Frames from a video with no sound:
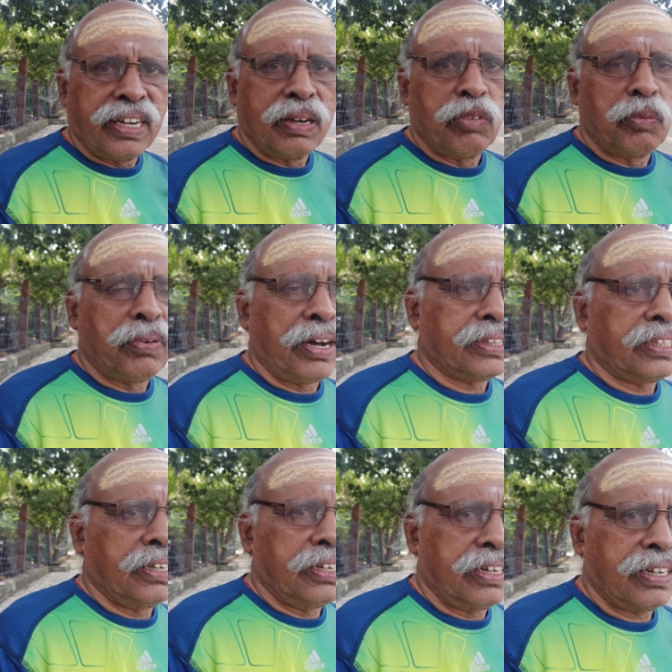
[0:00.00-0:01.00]
நம்ம
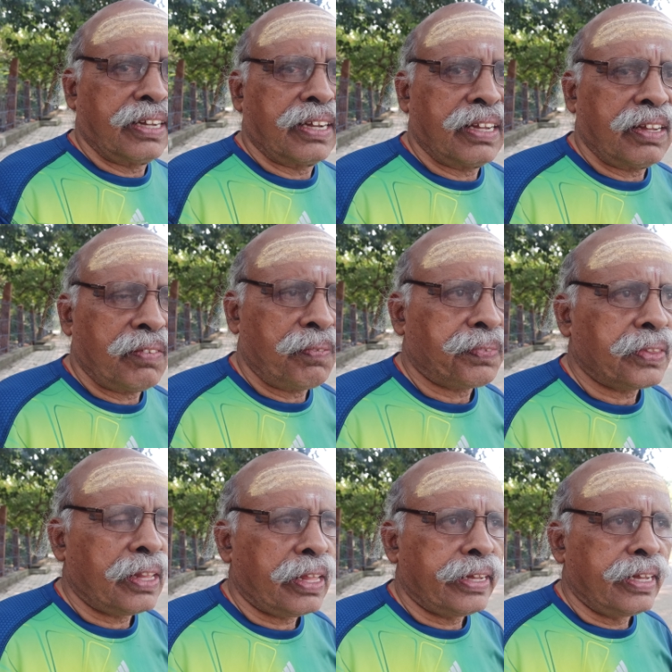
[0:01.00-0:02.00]
பார்த்துன்னு இருக்காங்க
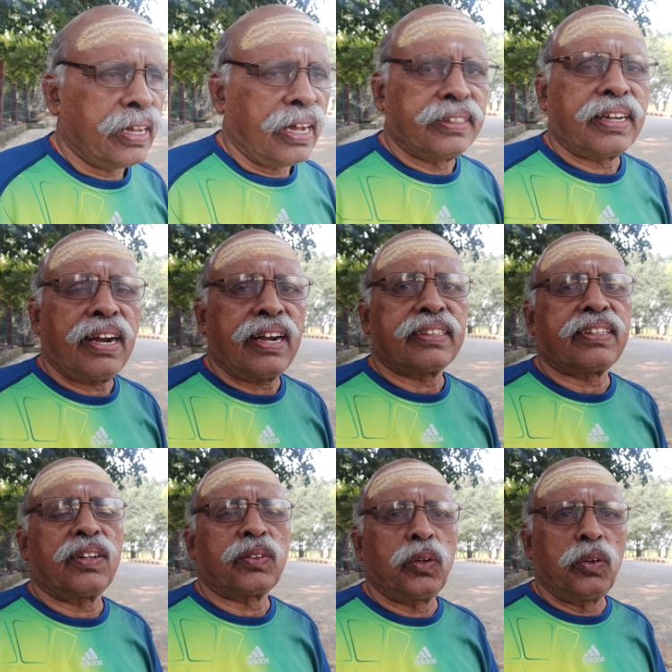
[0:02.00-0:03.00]
அந்த
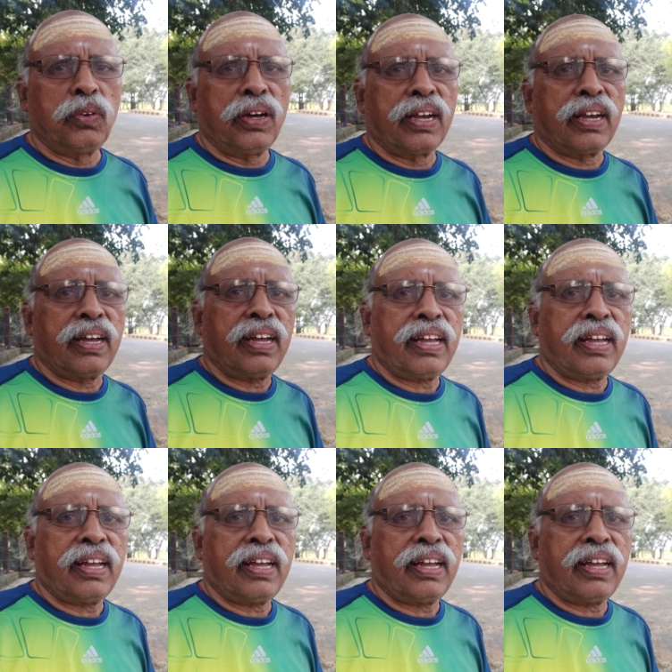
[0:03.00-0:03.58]
காலத்தில் சொல்லுவாங்க